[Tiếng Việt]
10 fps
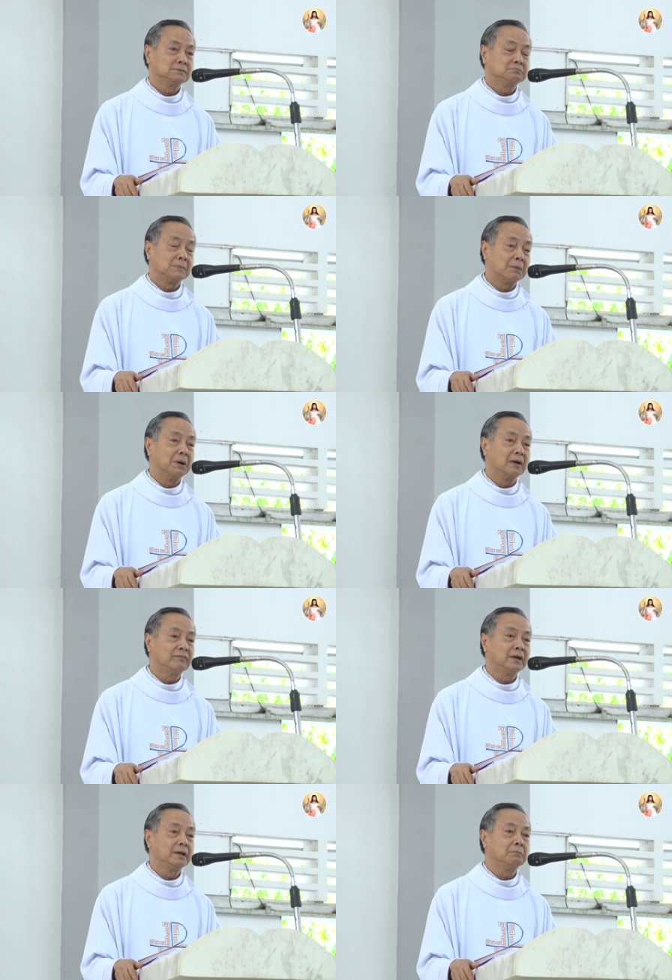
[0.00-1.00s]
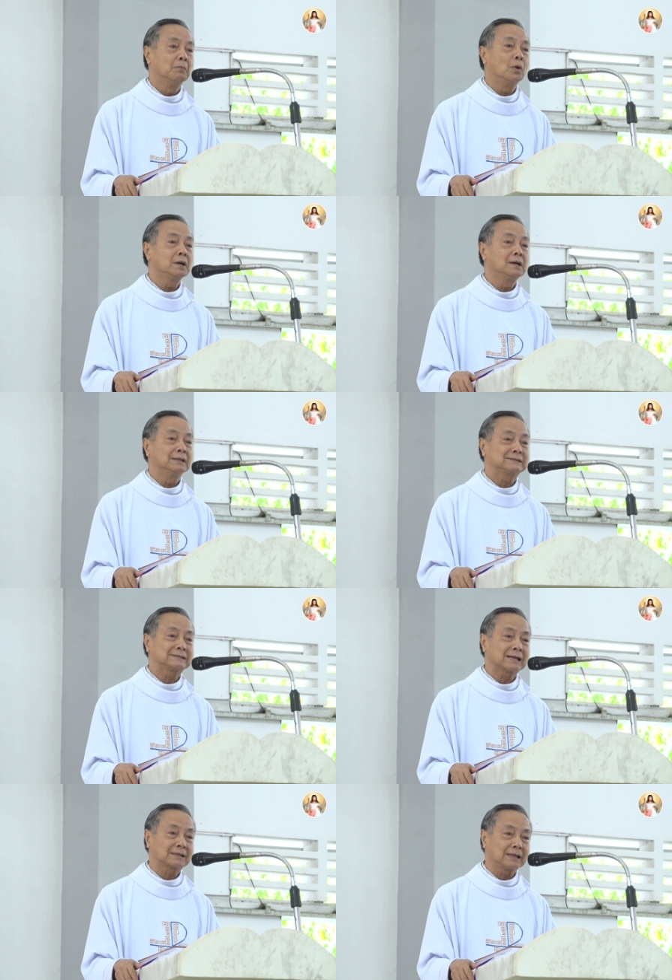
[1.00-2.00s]
Là bởi vì mỗi người
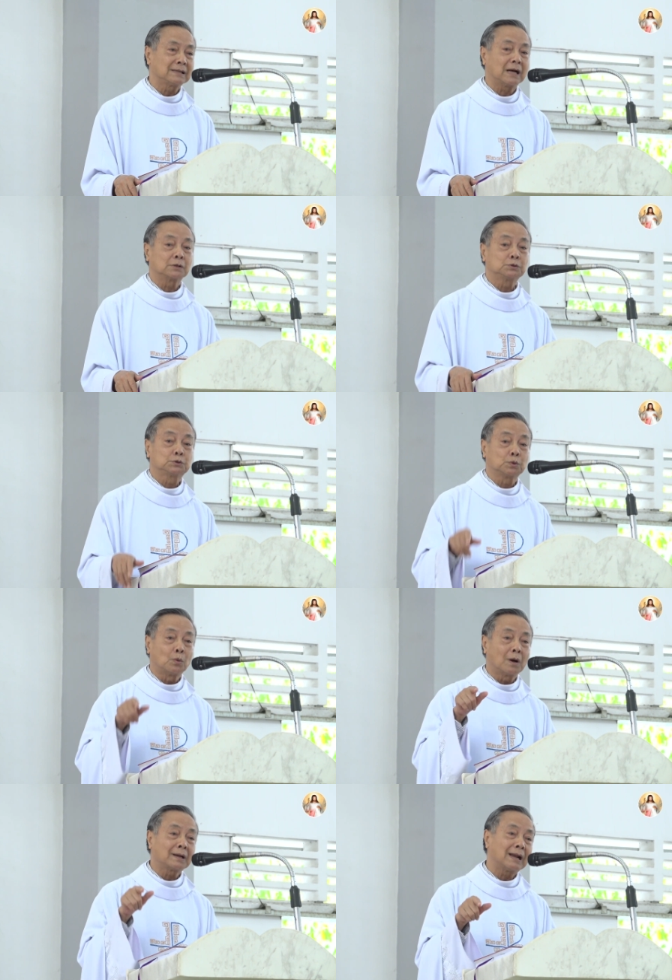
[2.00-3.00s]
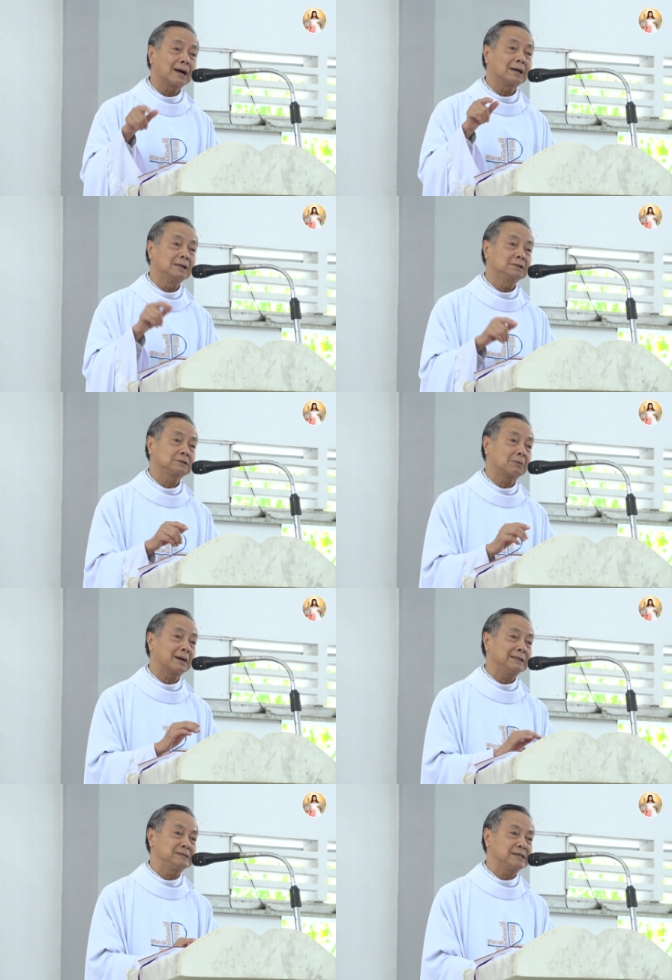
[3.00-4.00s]
xác tín rằng Chúa đang ngự trong
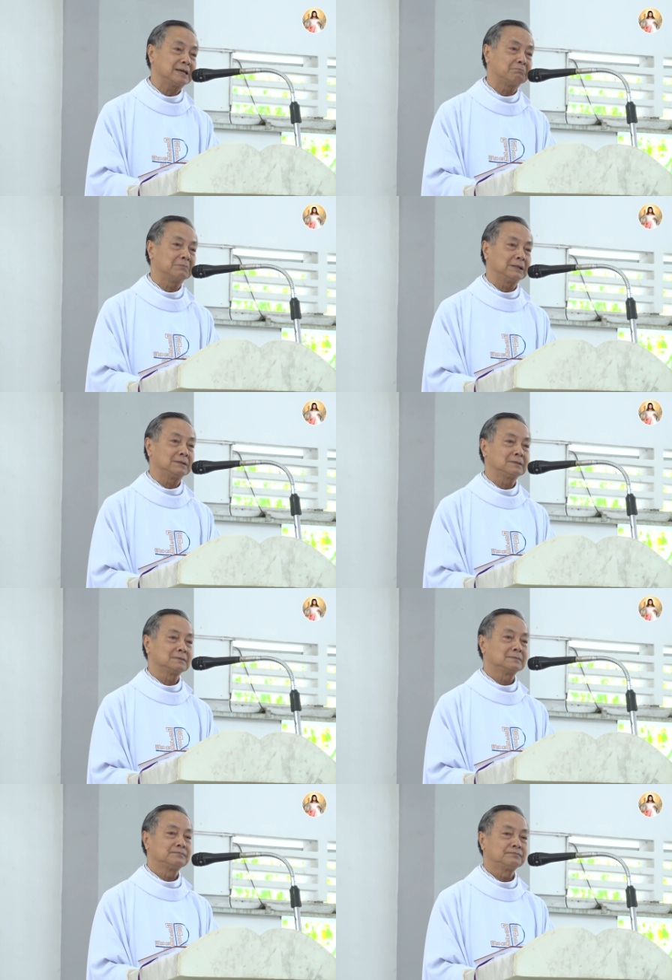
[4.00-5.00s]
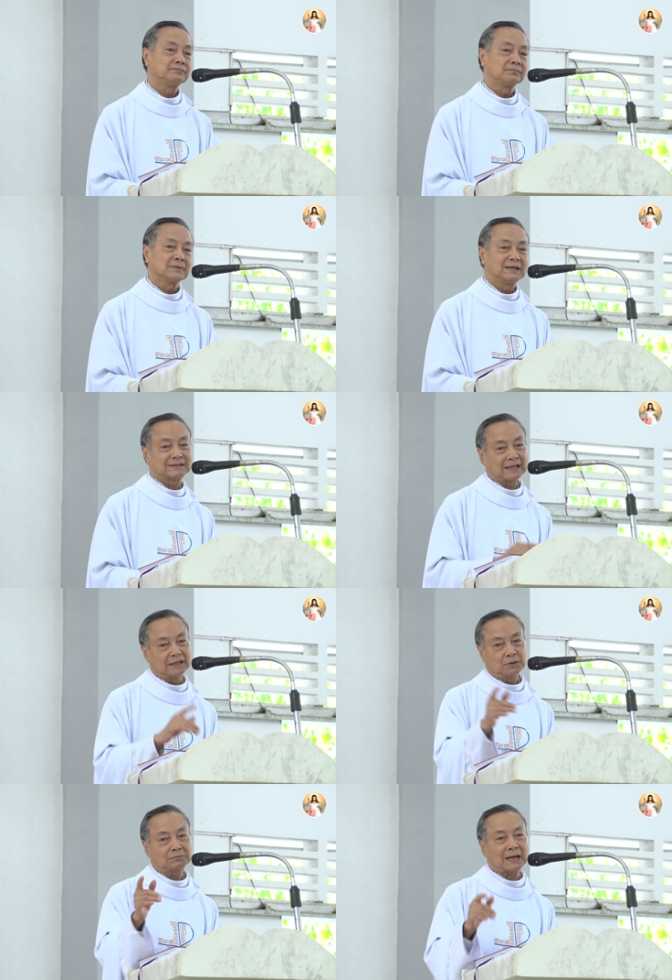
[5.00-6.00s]
anh chị em mình. Gia
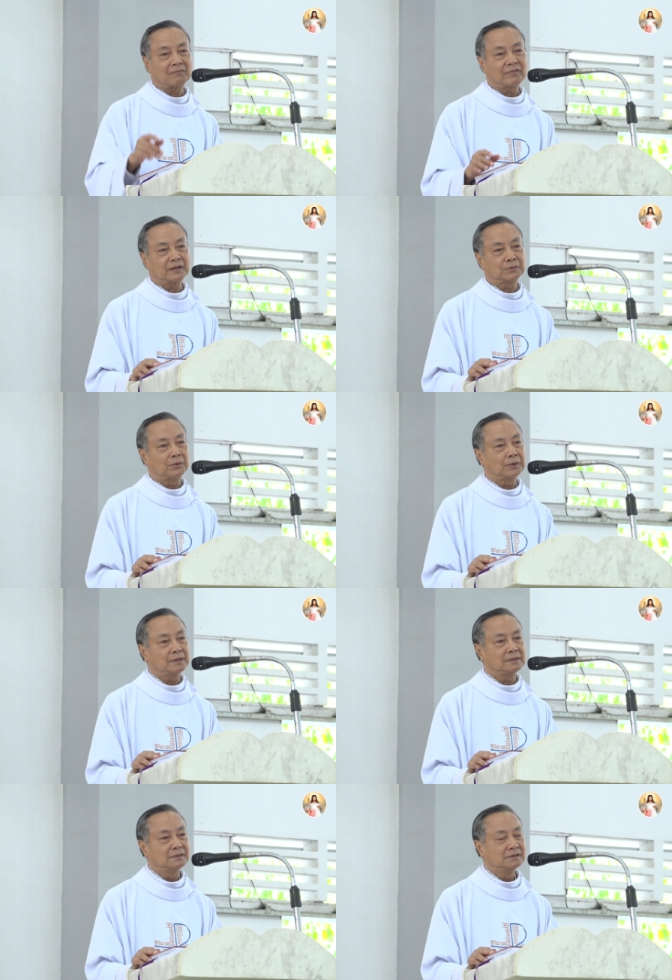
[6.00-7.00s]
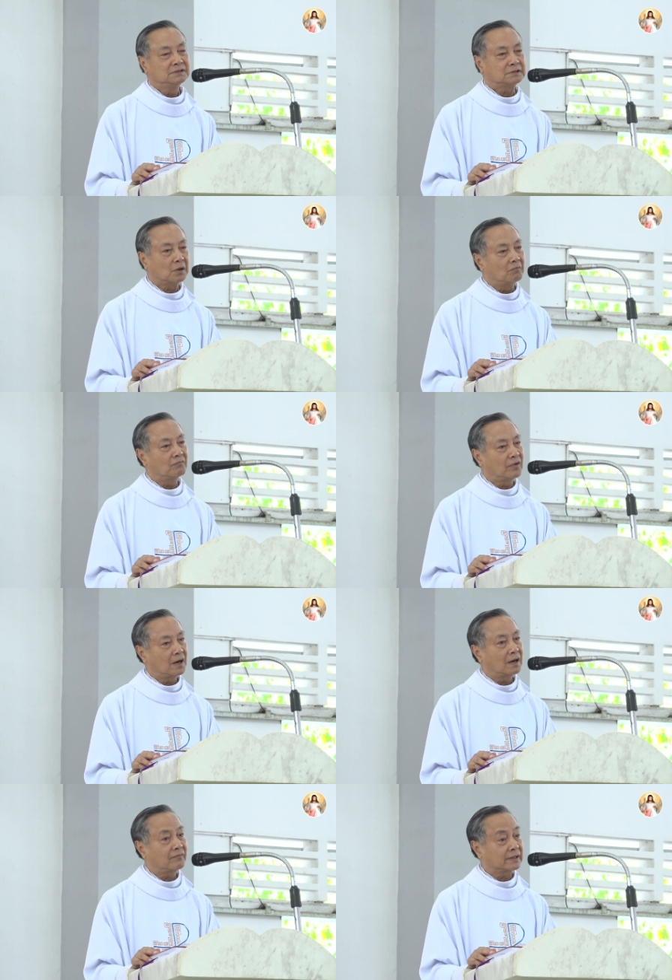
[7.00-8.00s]
đình chúng ta cũng vậy thôi. Chồng
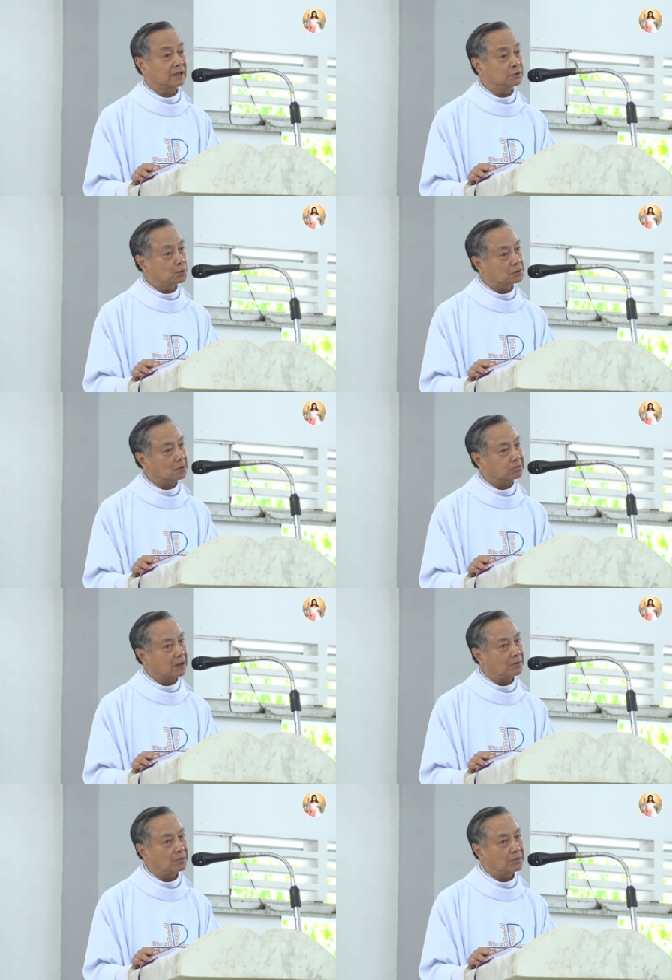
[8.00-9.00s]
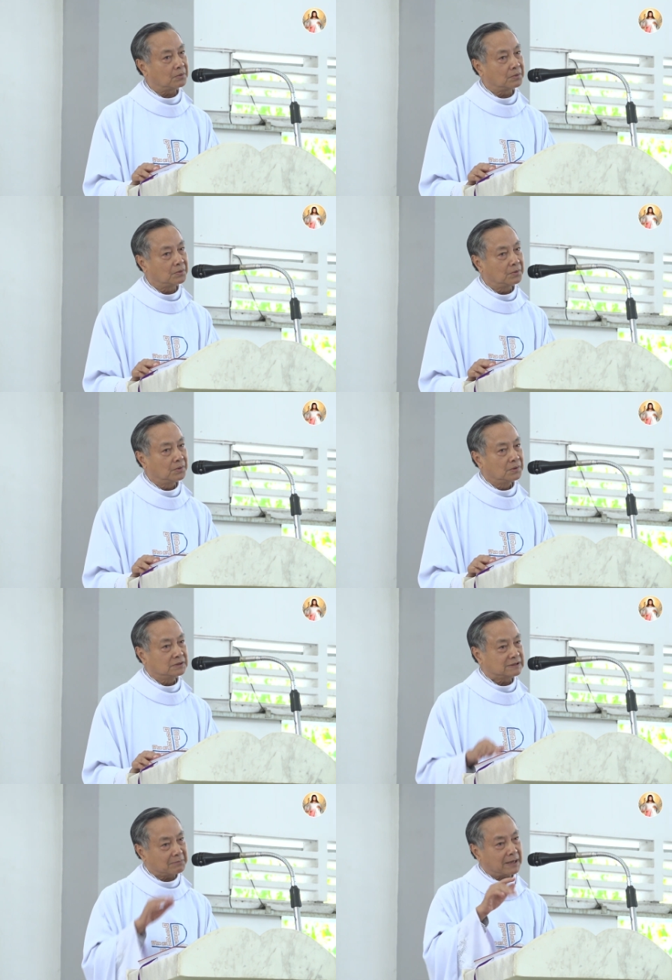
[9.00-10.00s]
vợ phải thấy Chúa trong nhau,
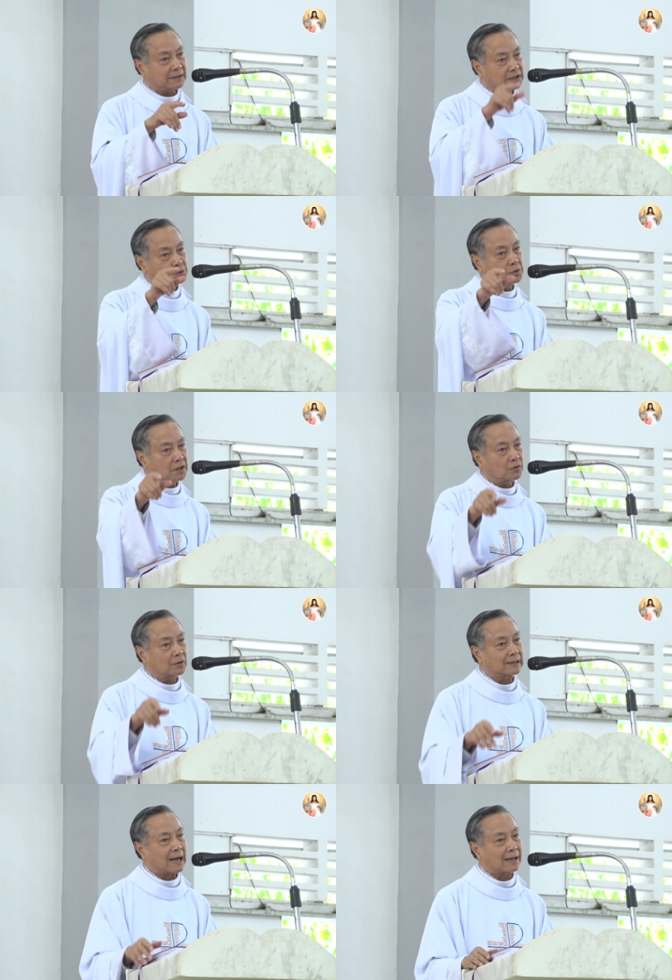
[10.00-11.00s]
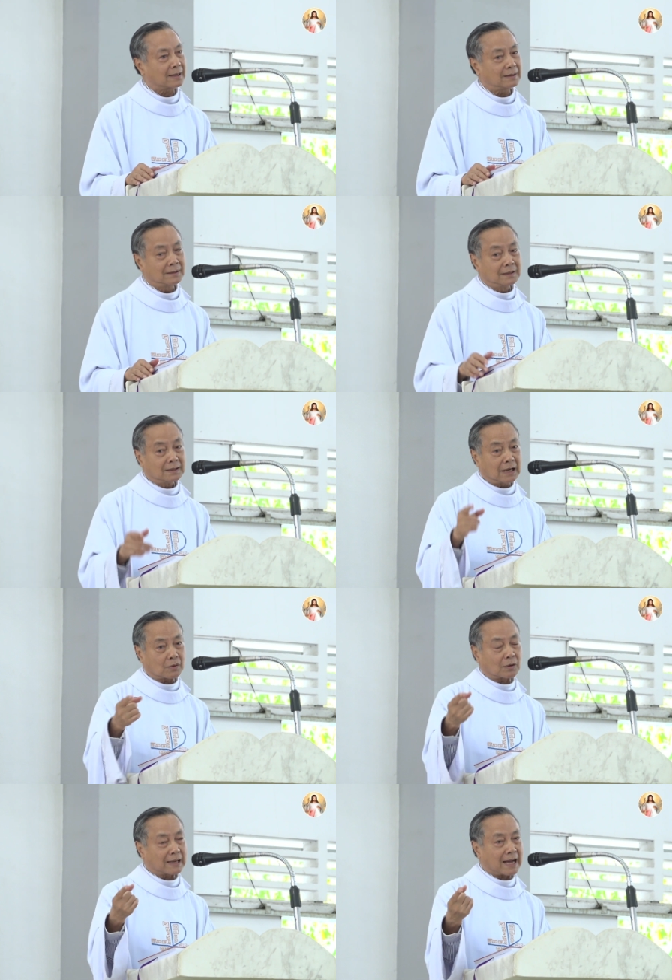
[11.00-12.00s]
cha mẹ thấy Chúa nơi con cái, tức là
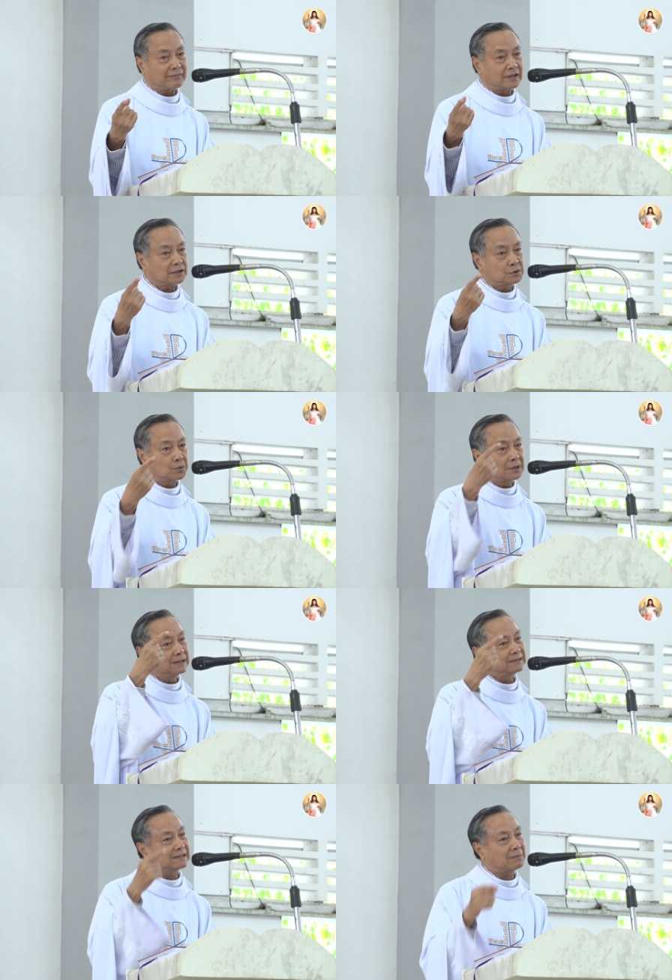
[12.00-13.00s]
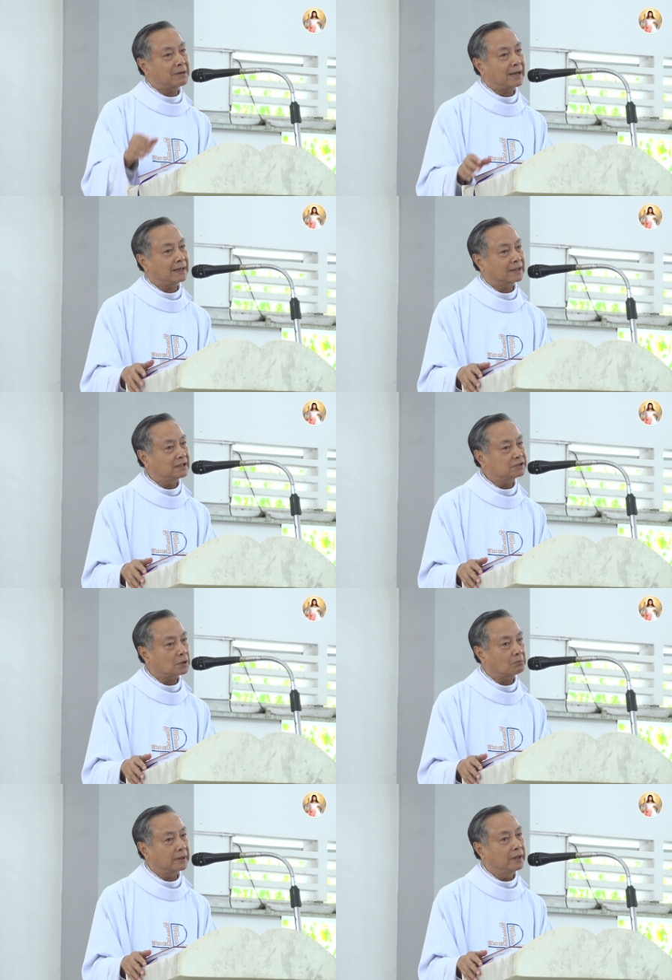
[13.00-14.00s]
con cái phải thấy Chúa nơi cha mẹ để kính
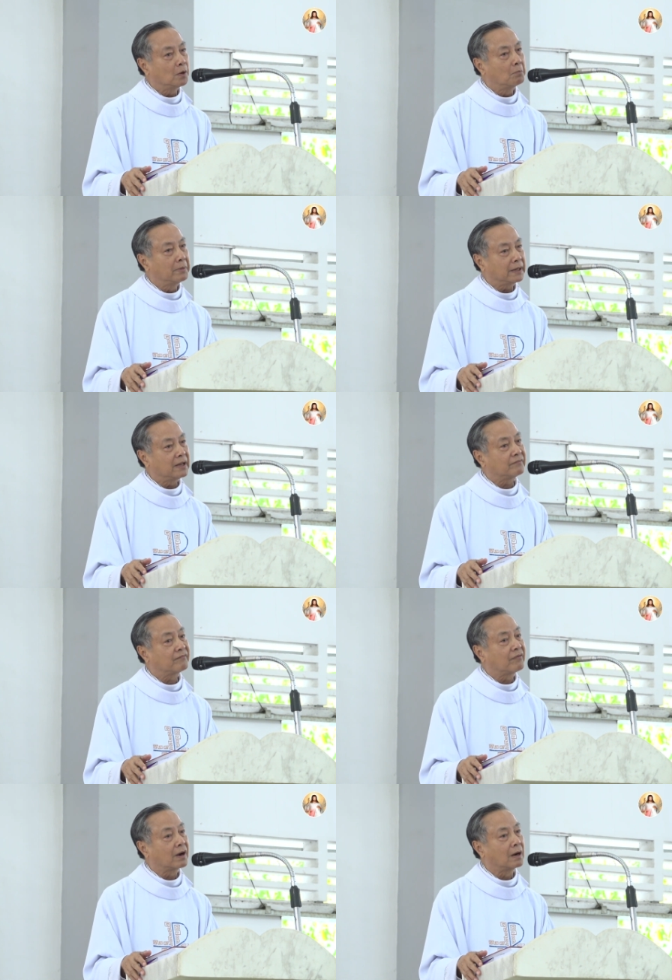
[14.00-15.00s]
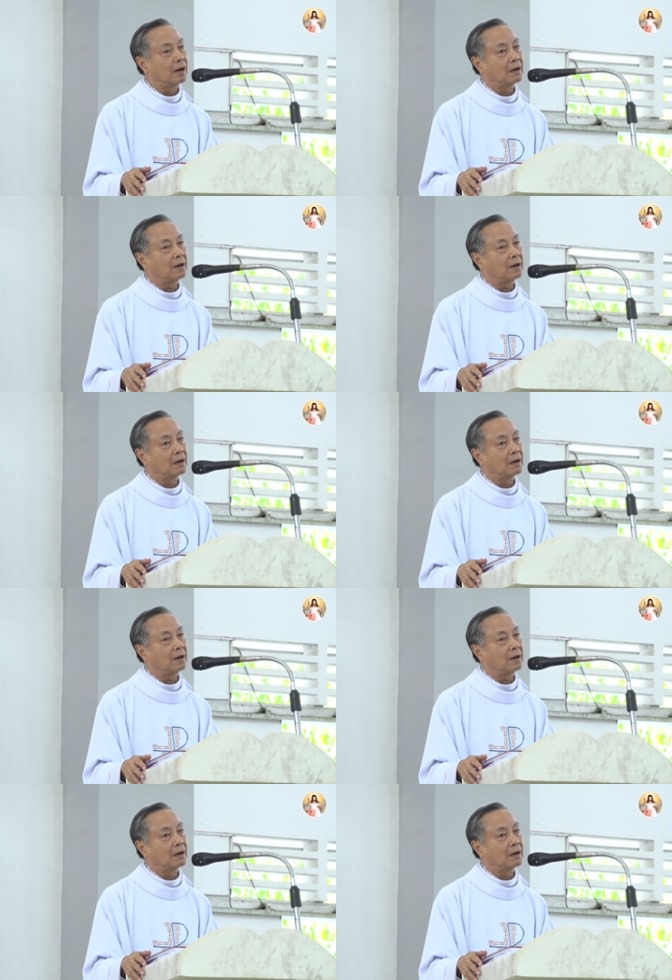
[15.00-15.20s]
trọng, để yêu mến, để vâng lời.